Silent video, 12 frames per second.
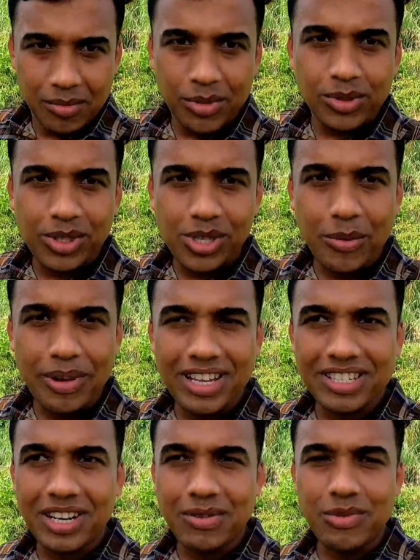বন্ধুরা সবাইকে
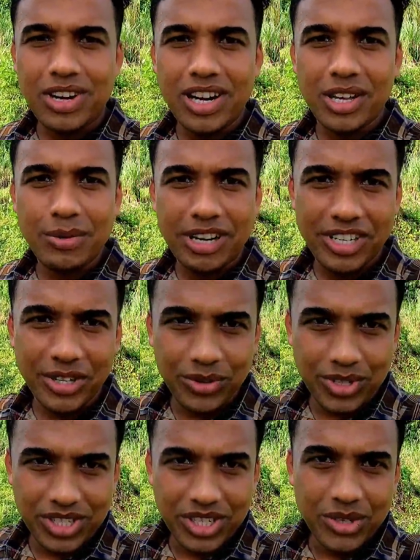আসসালামু আলাইকুম আশা
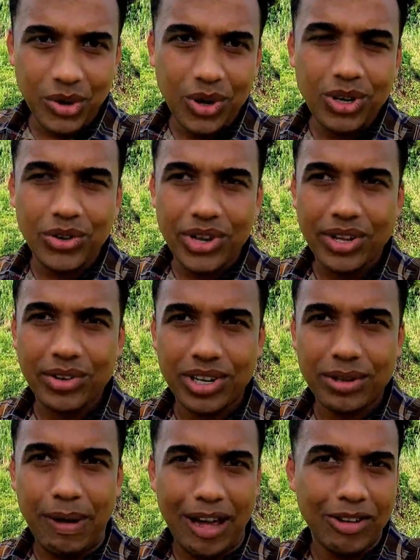করছি সকলে অনেক
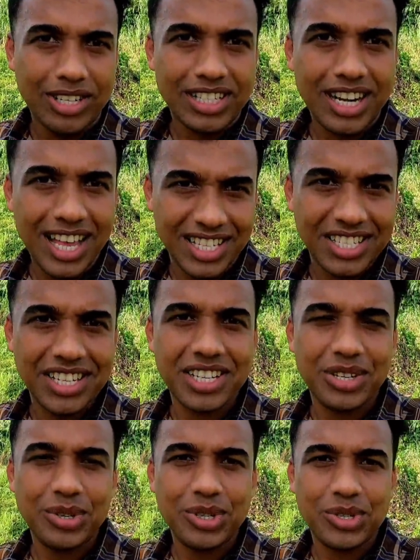অনেক ভালো আছেন আজকে
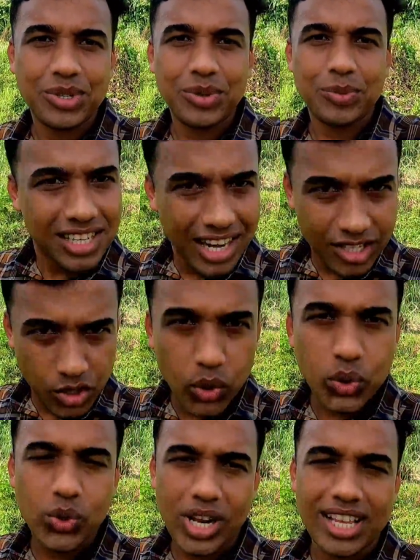রিকোয়েস্ট করব যারা
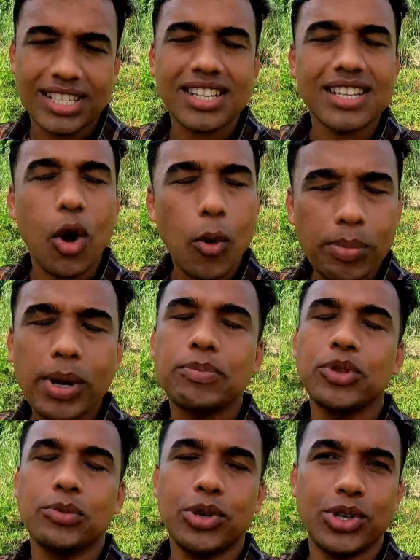ছোটরা আছেন
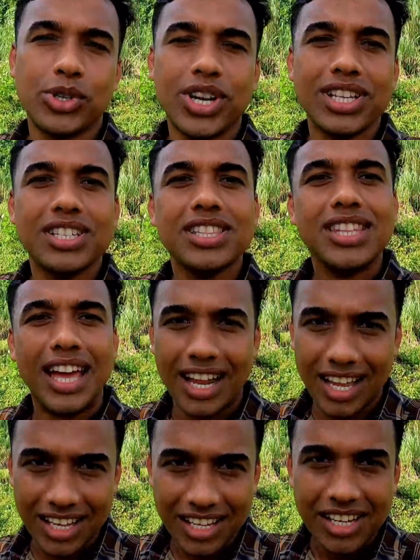অপ্রাপ্ত বয়স্ক আছেন
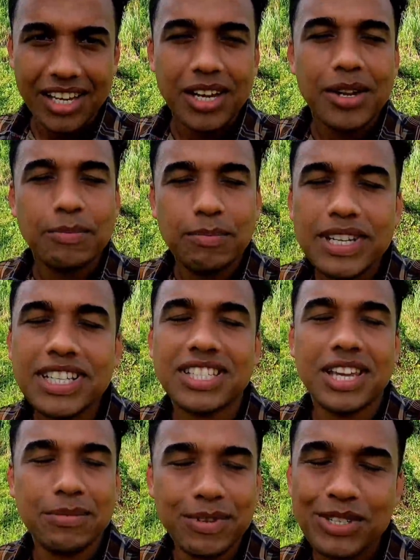তারা প্লিজ
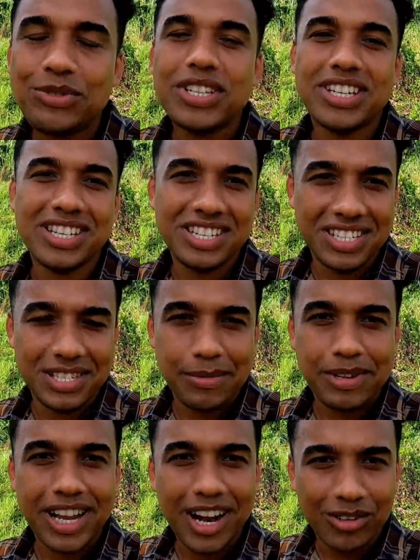এই ভিডিওটি এড়িয়ে
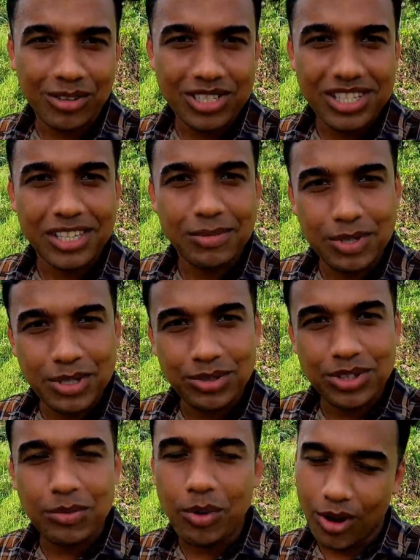যাবেন কারণ হচ্ছে এই
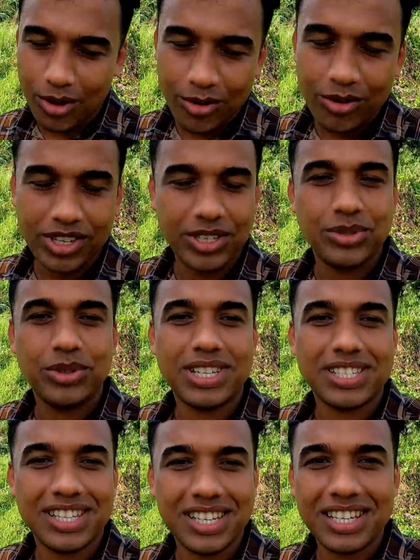ভিডিওতে ভয়ঙ্কর কিছু
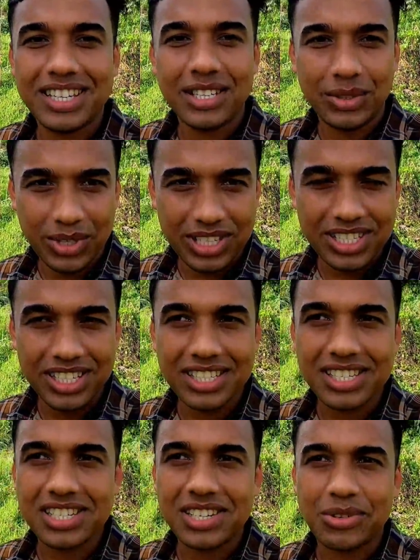আজকে রয়েছে
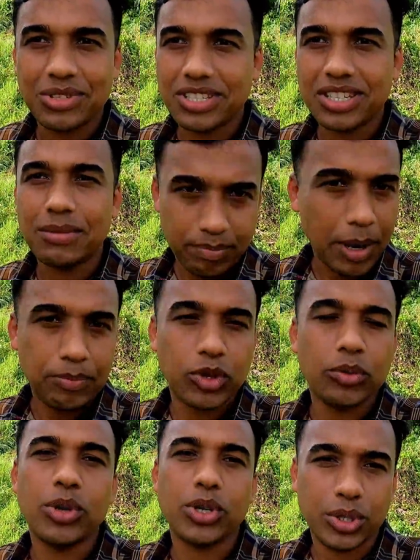যেটা হচ্ছে
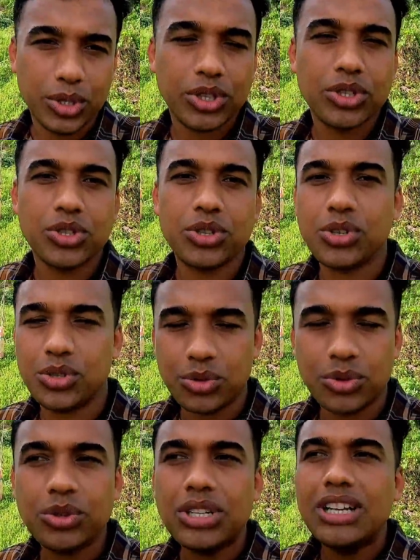প্রাপ্তবয়স্কদের জন্য
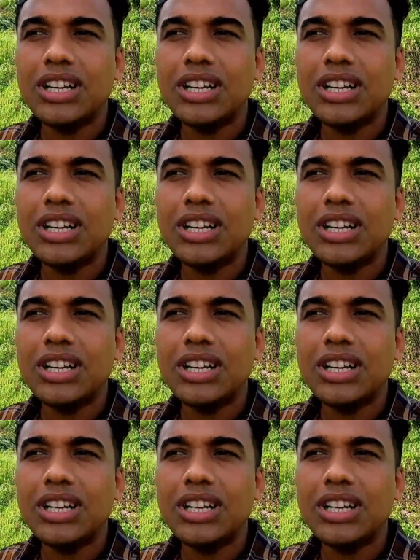শুধু